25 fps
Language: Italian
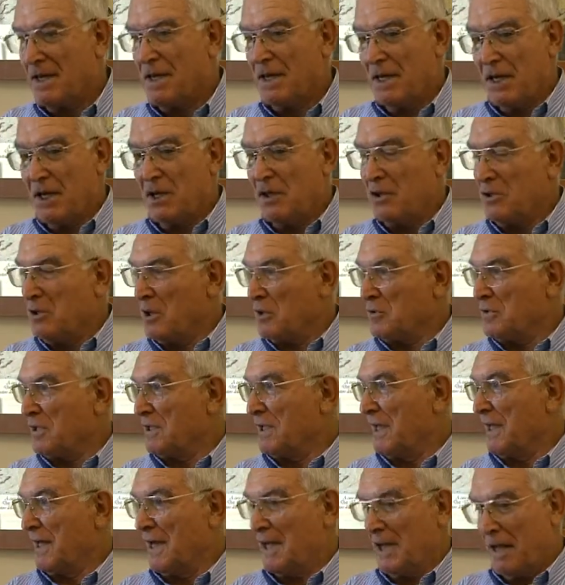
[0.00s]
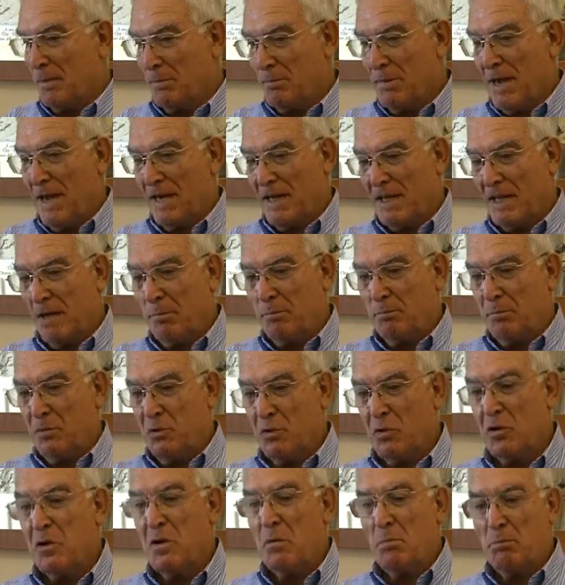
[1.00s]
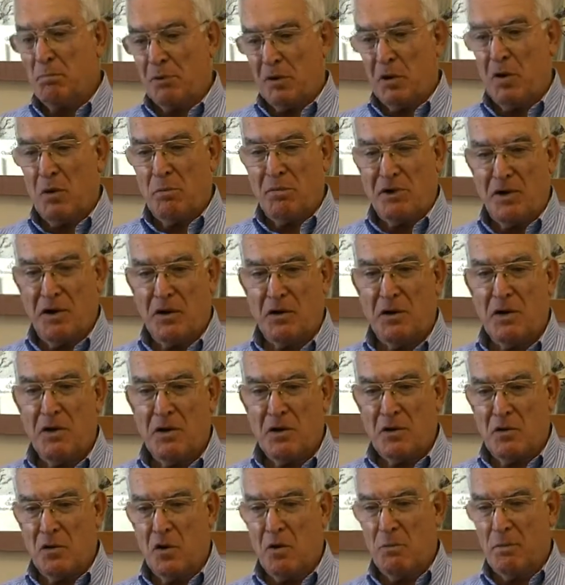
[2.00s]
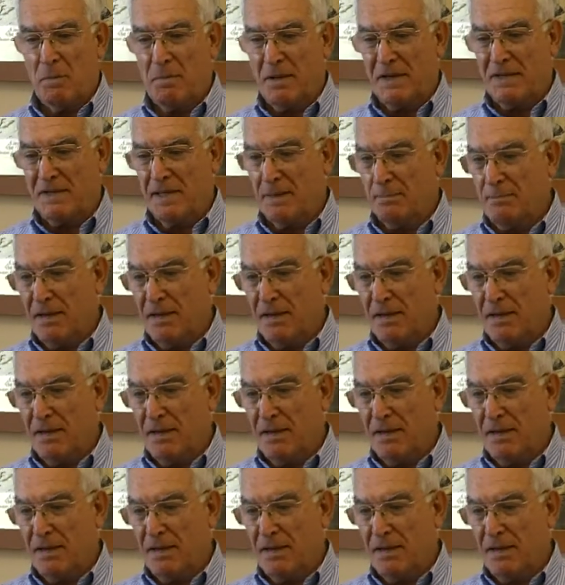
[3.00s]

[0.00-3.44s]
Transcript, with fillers: in Notte delle Lampade che è più proprio come per,